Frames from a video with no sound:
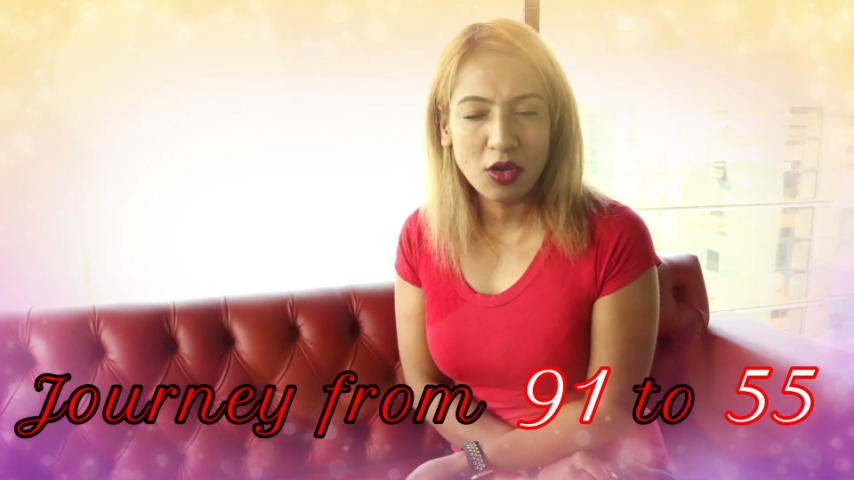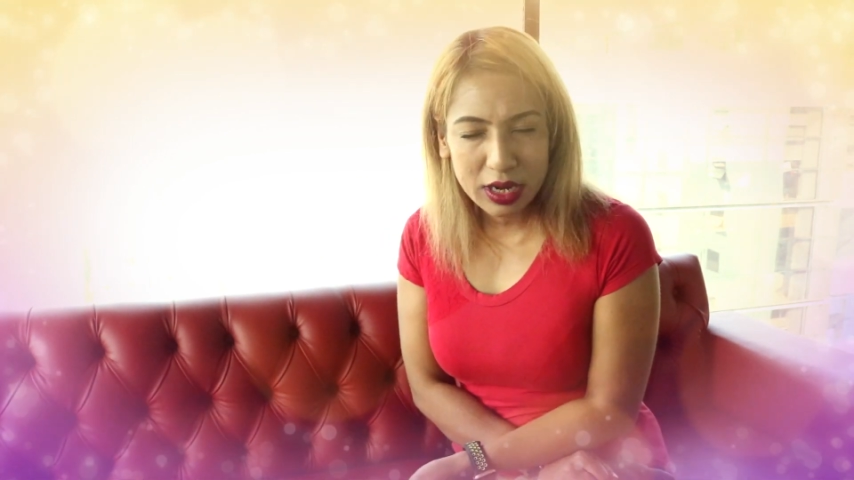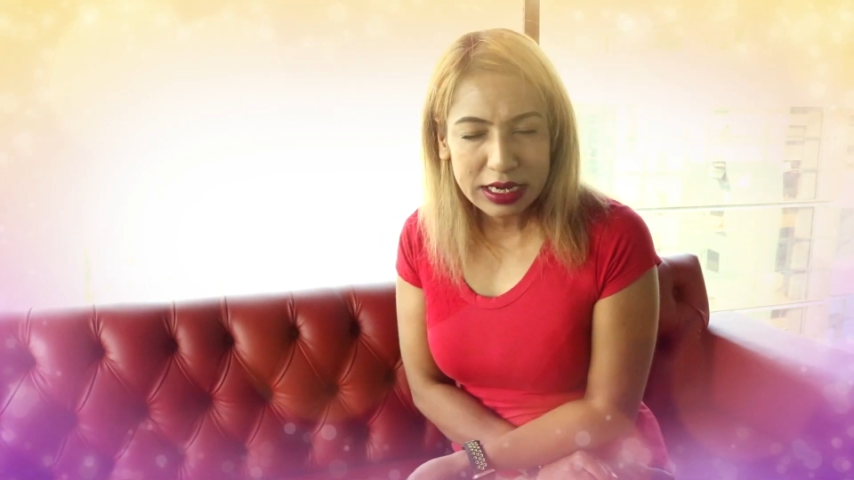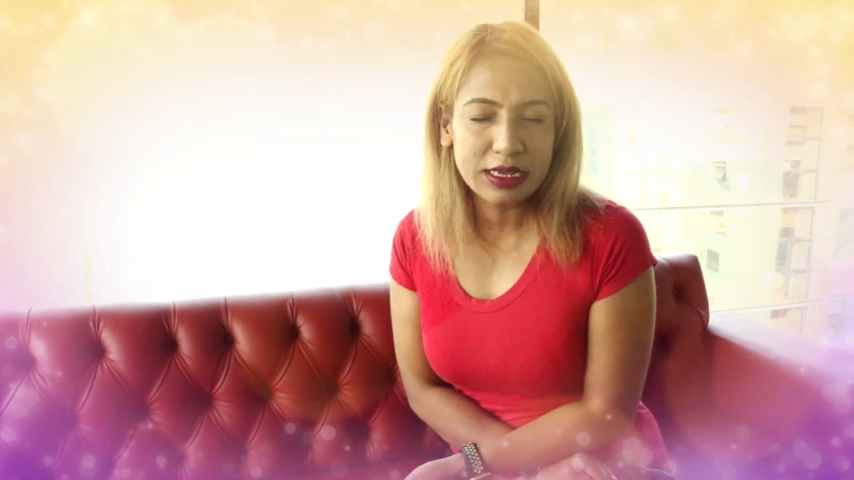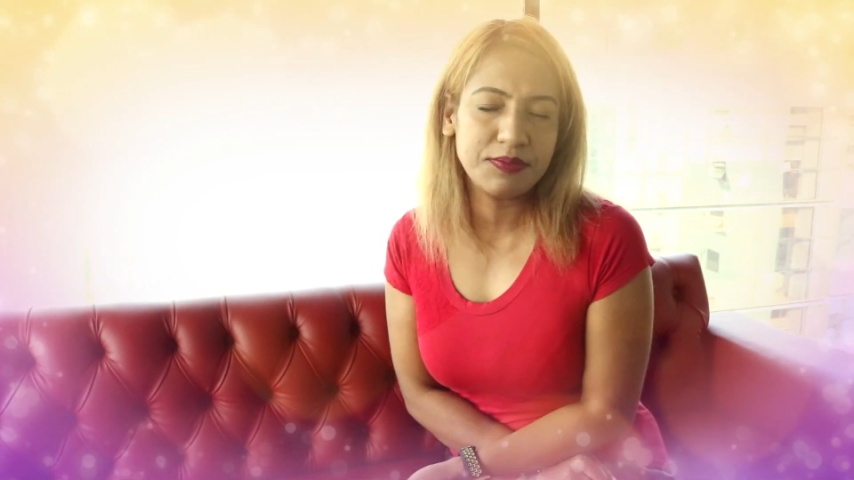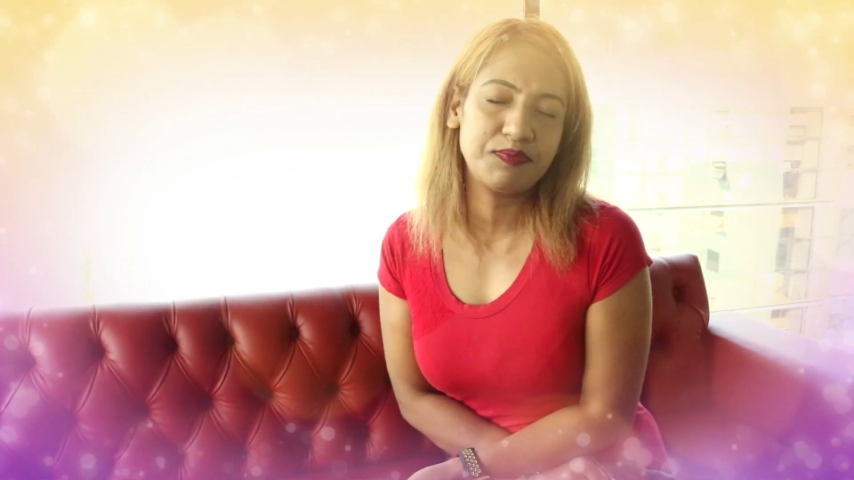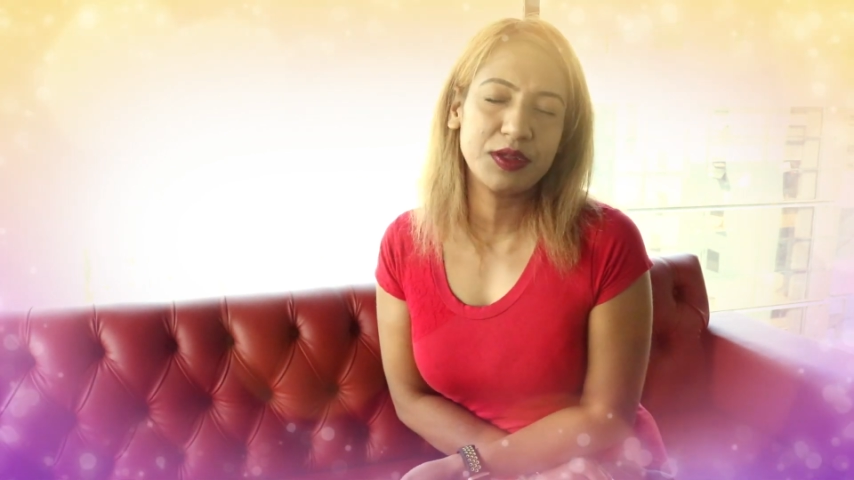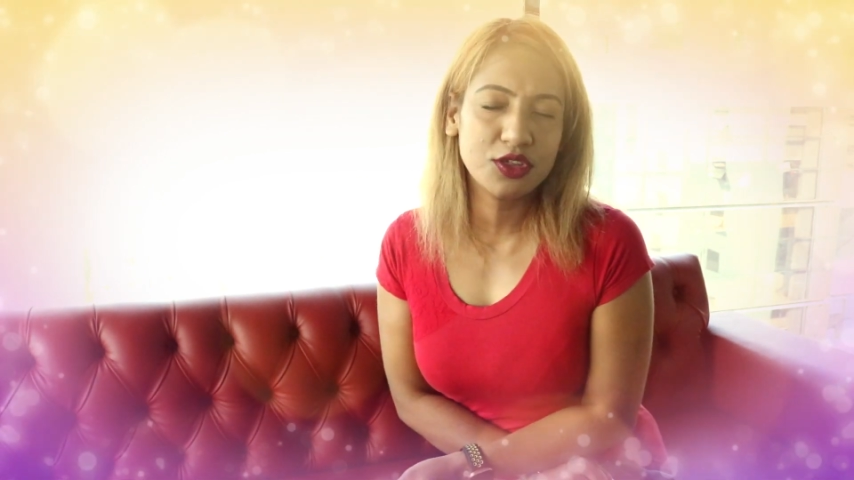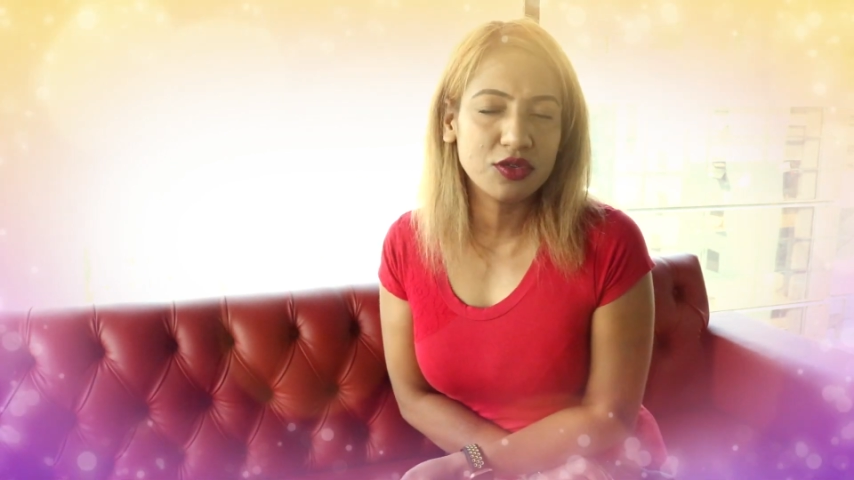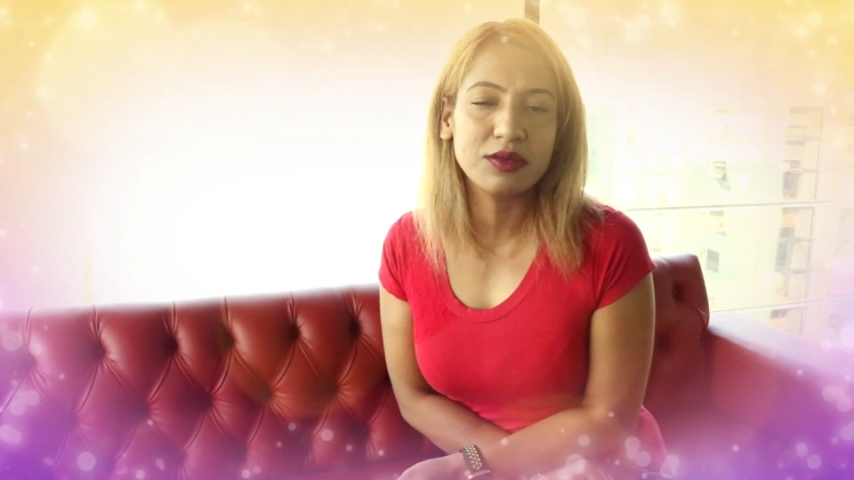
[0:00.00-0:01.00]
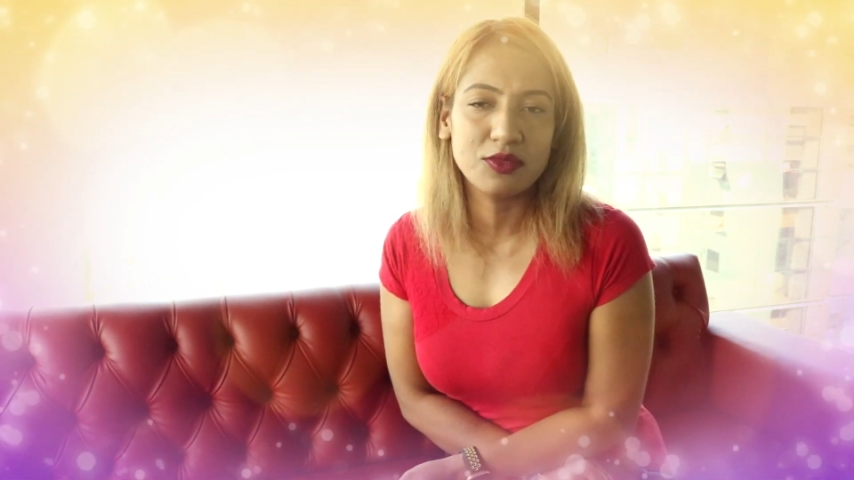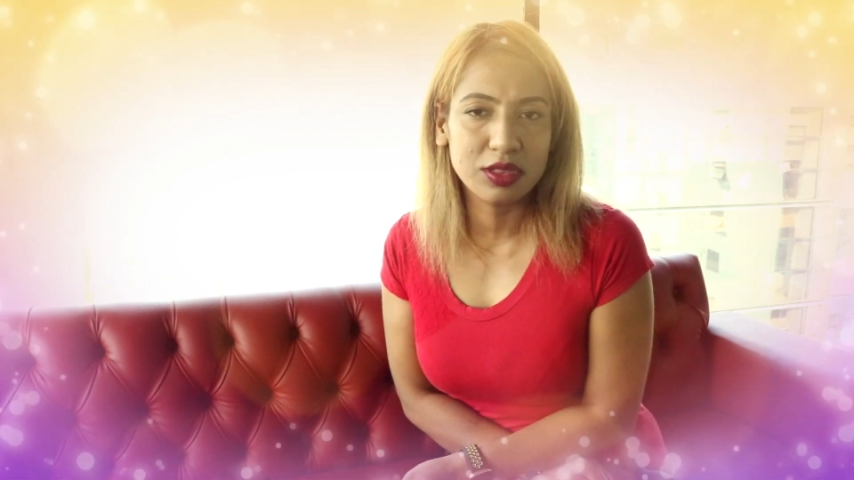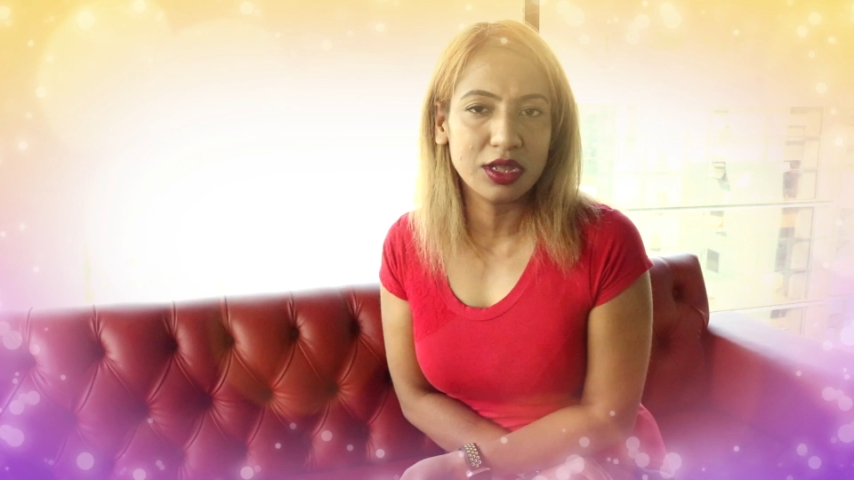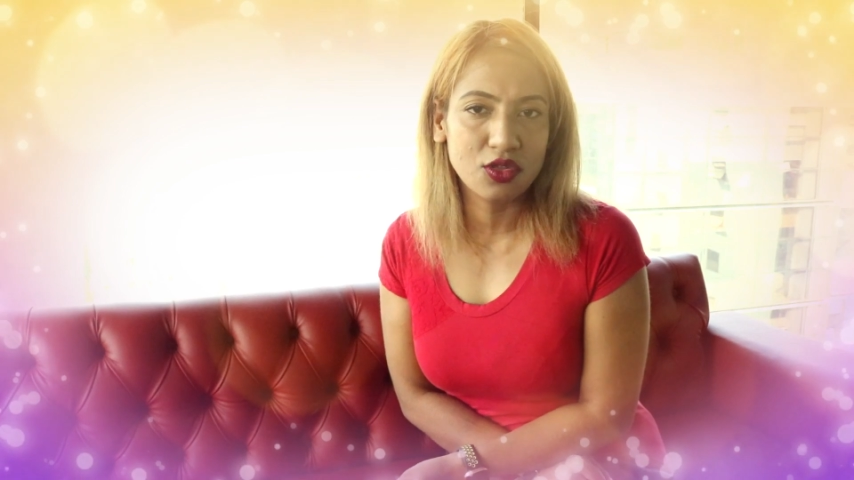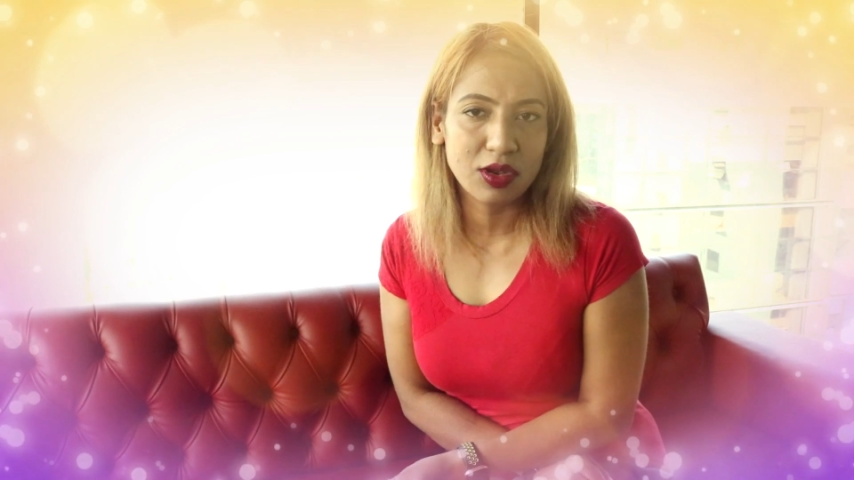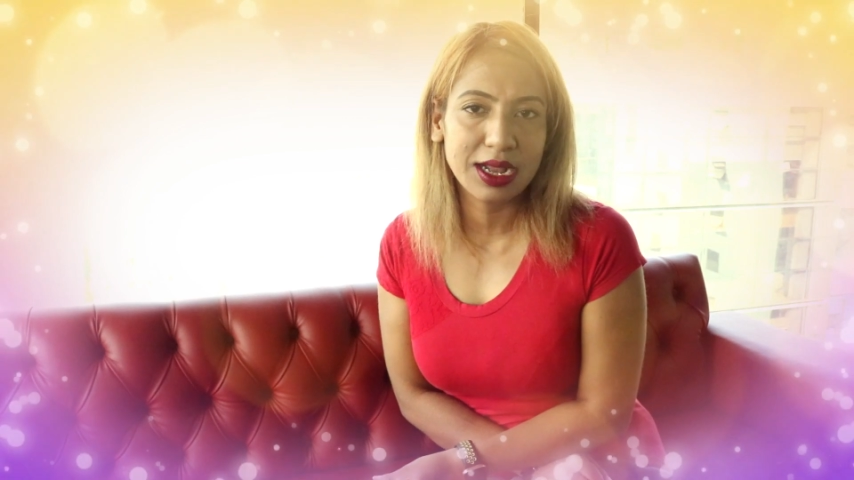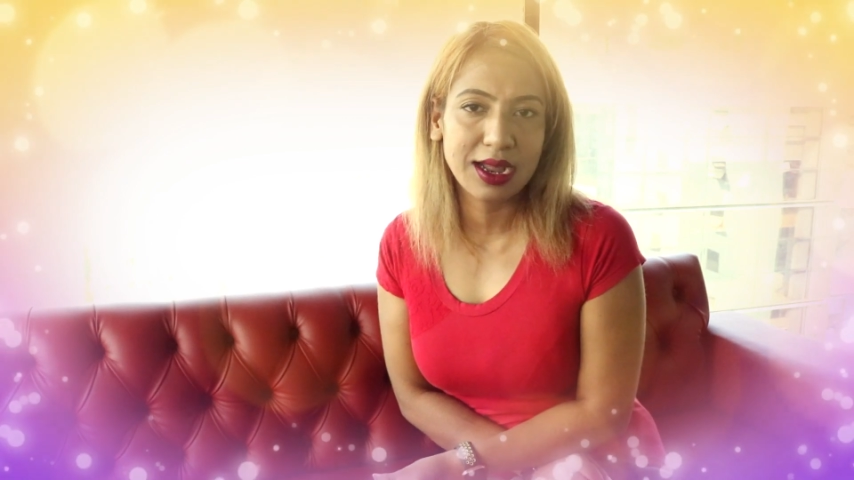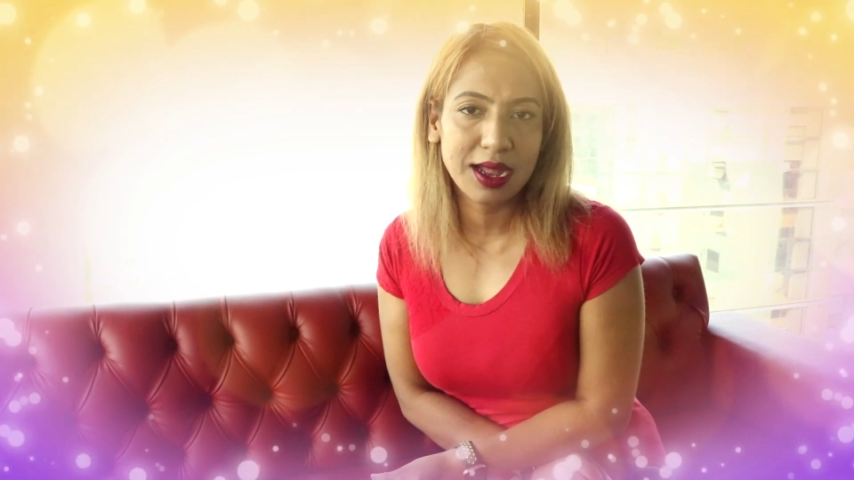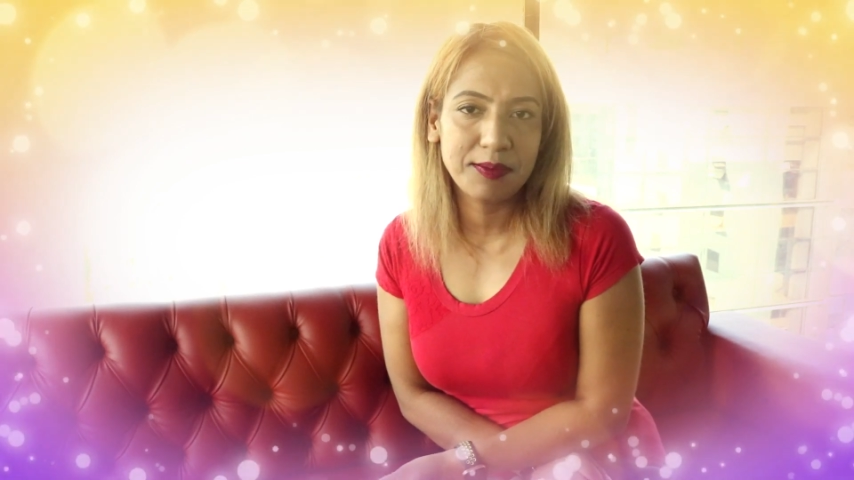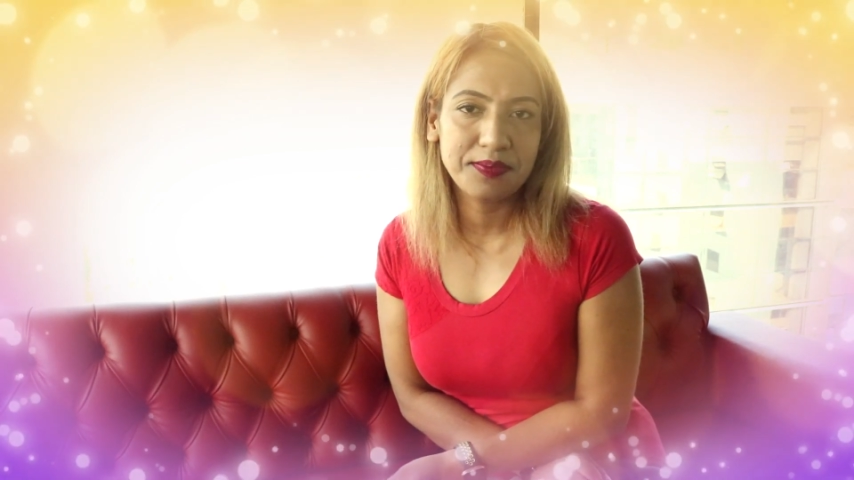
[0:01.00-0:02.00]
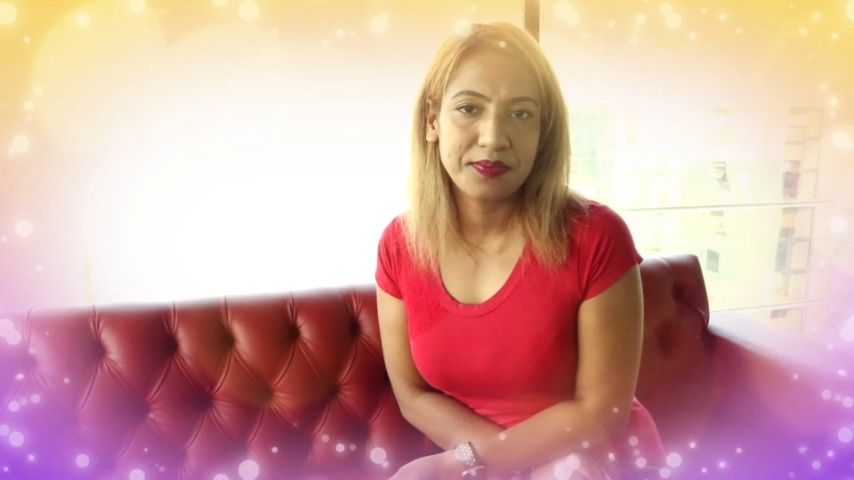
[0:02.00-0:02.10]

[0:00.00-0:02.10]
অনেক ডিপ্রেশনের মধ্যে চলে গেলাম